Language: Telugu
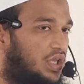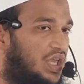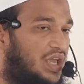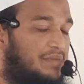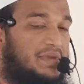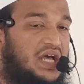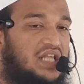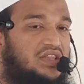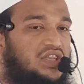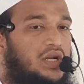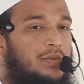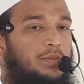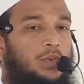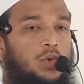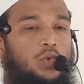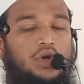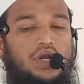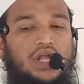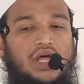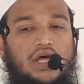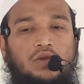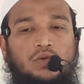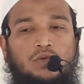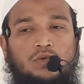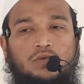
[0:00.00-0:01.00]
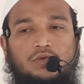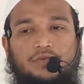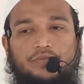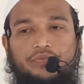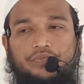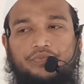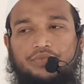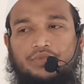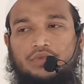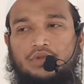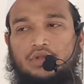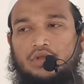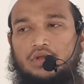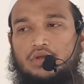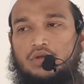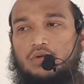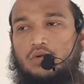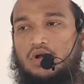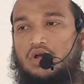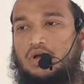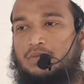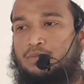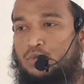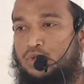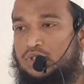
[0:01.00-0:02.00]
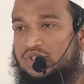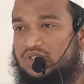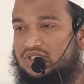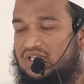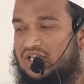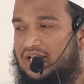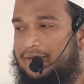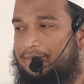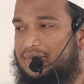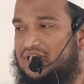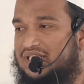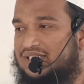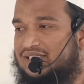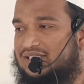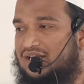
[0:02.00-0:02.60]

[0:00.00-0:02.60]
ఏమాత్రం కూడాను ఒక ముస్లిం